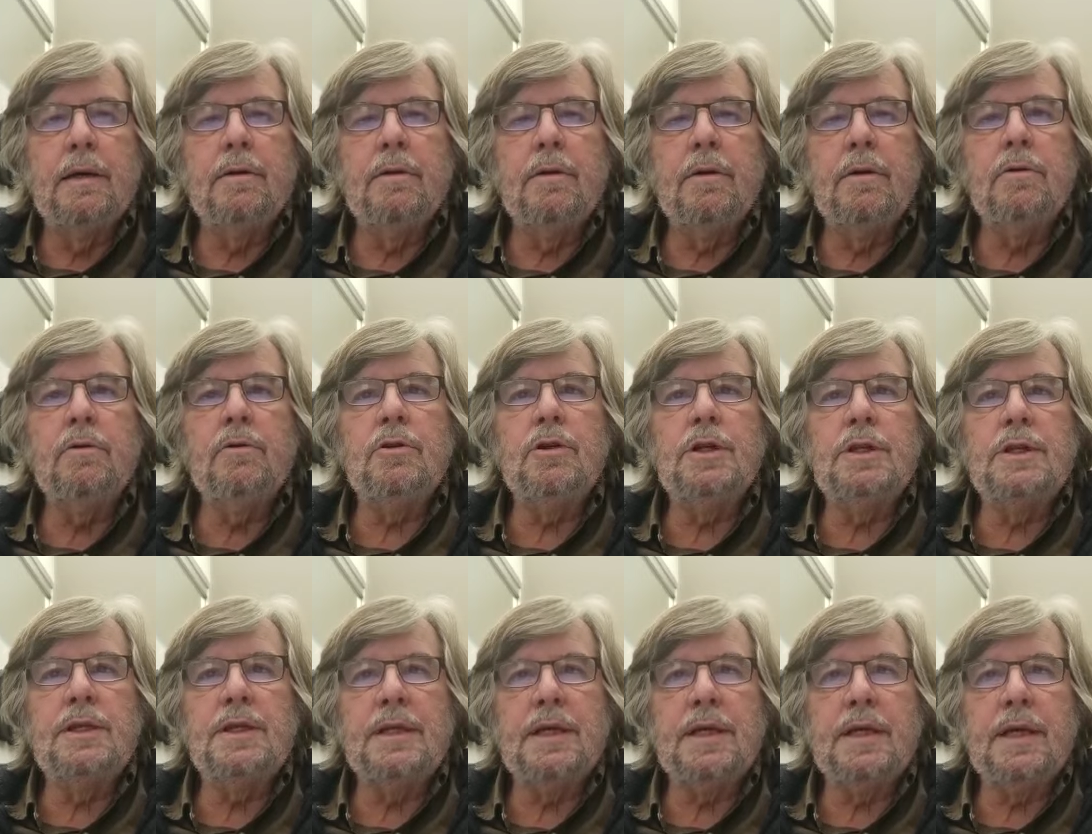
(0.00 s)
non
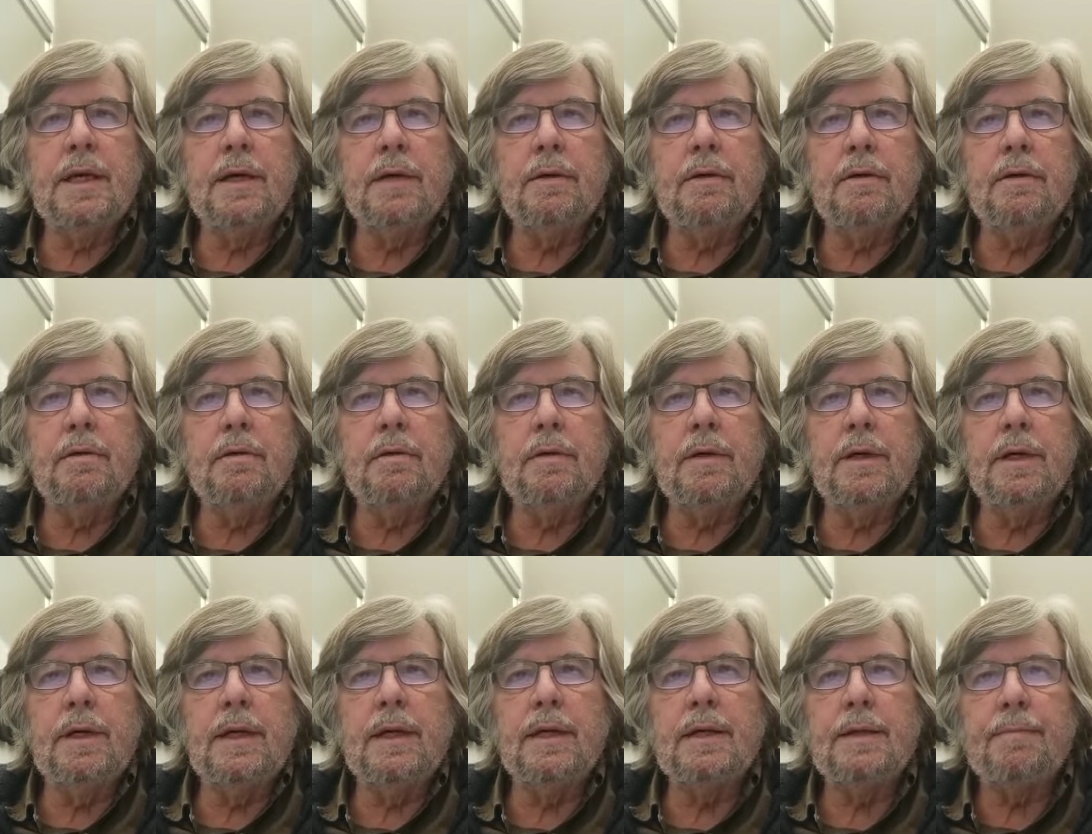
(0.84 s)
ci siano,
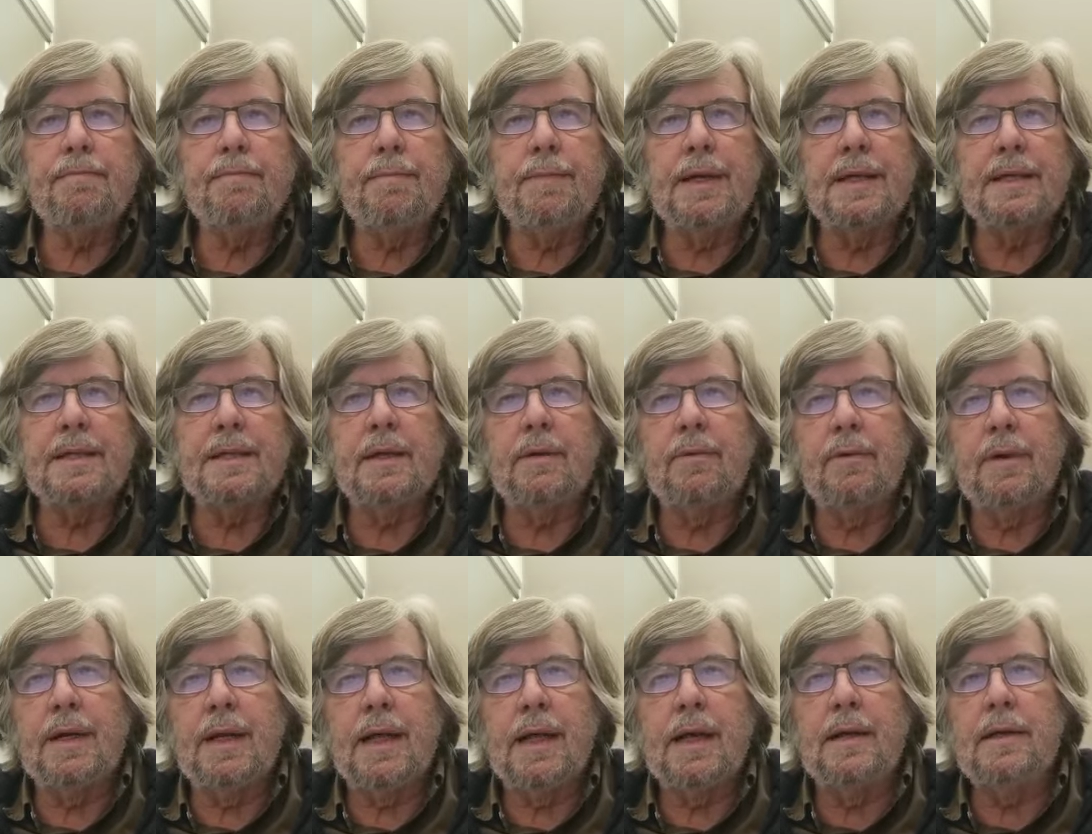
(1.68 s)
eh, basta
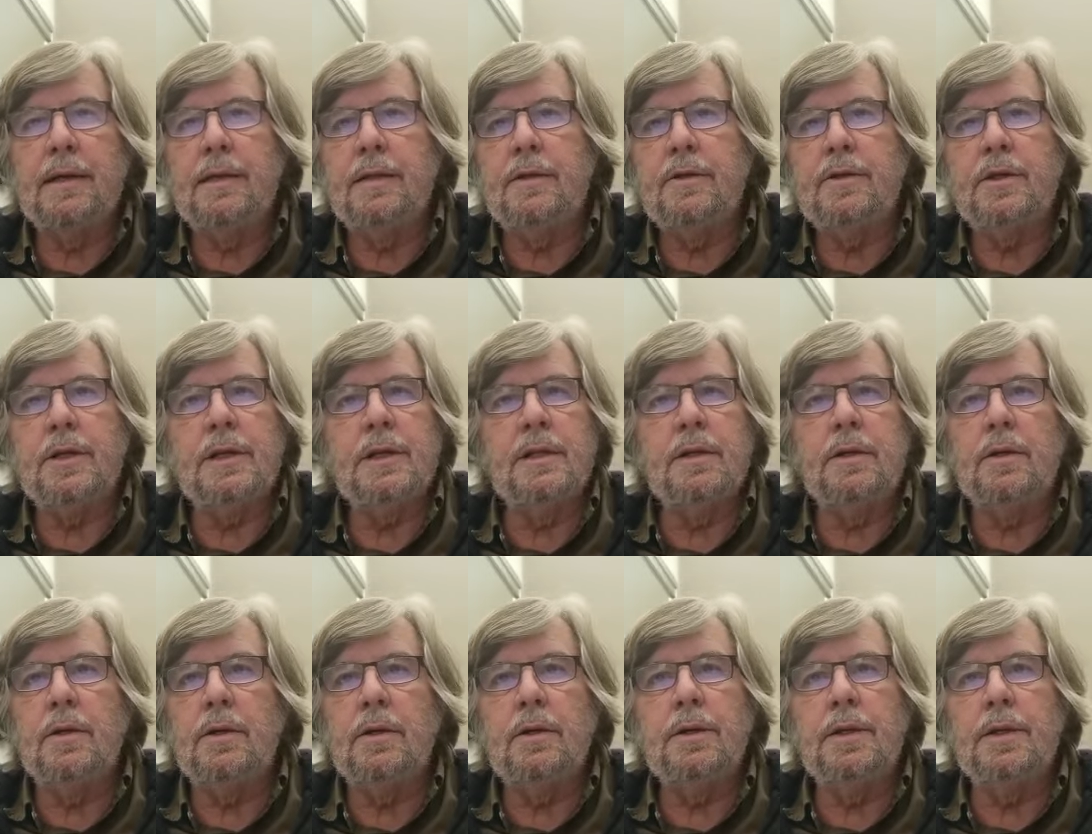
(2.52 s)
guardare l'indice
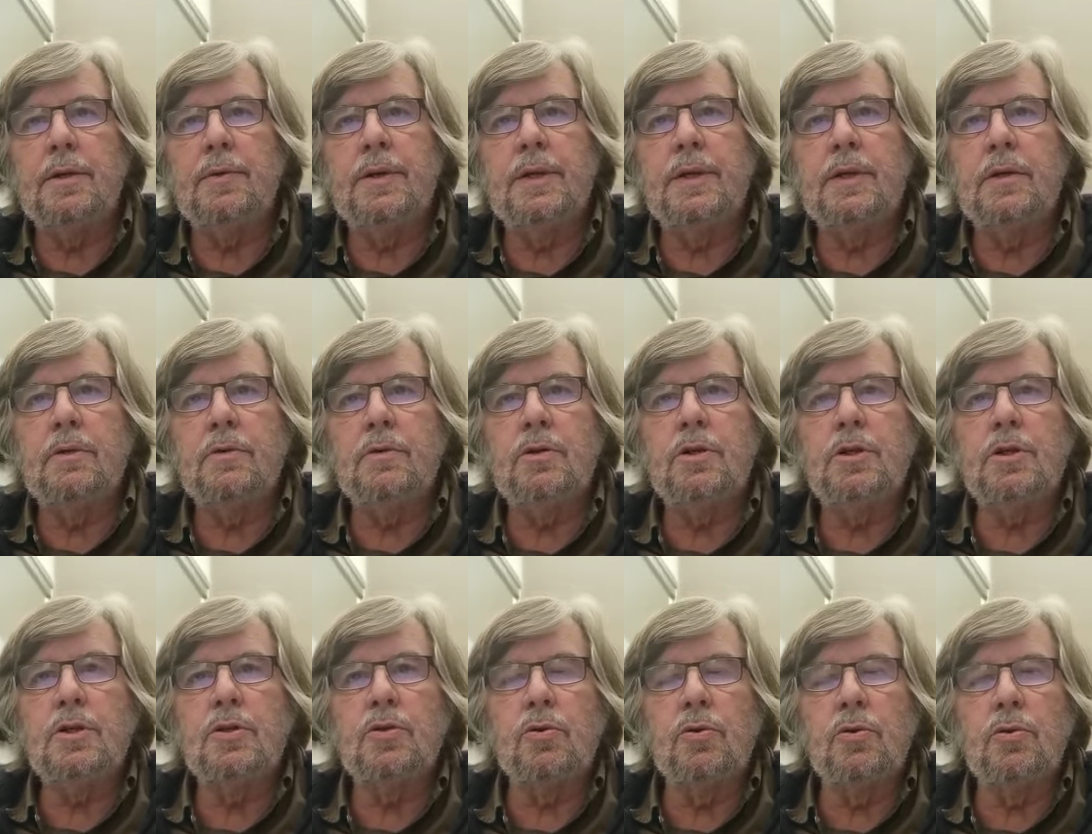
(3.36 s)
elettronico e non
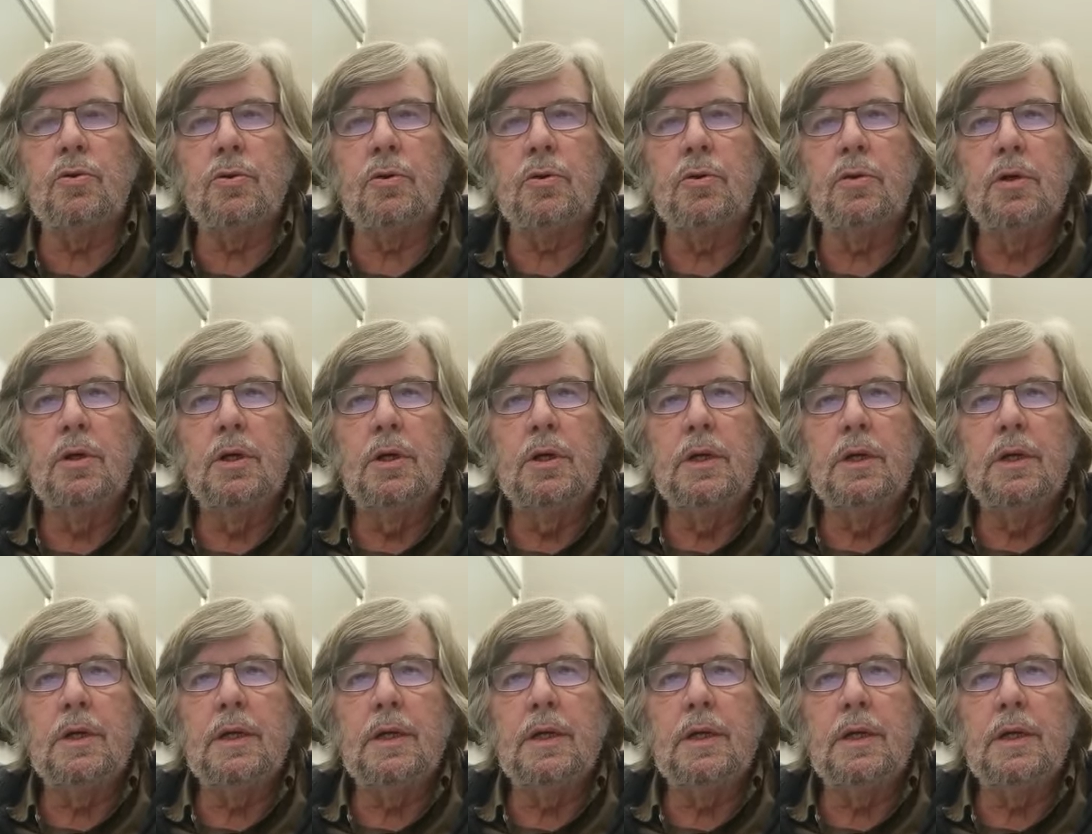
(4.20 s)
ci sono